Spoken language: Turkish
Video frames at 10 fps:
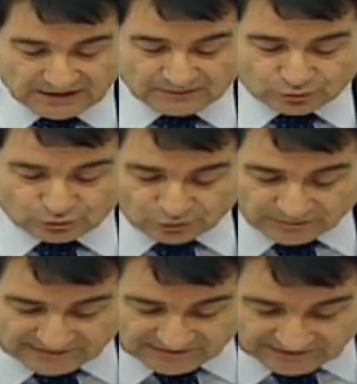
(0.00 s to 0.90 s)
Bu durum
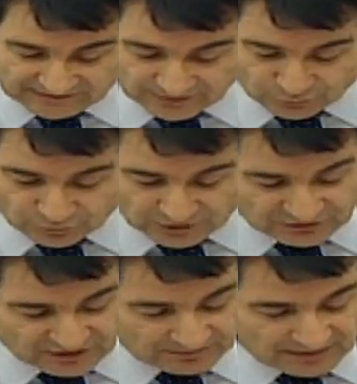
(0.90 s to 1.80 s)
esasen küçük
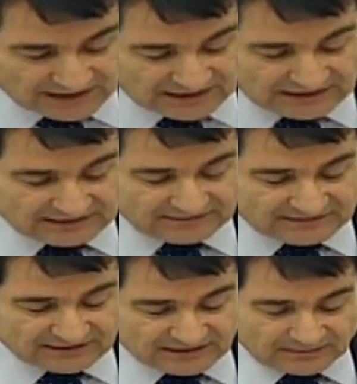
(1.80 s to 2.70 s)
işletmelerdeki istihdamı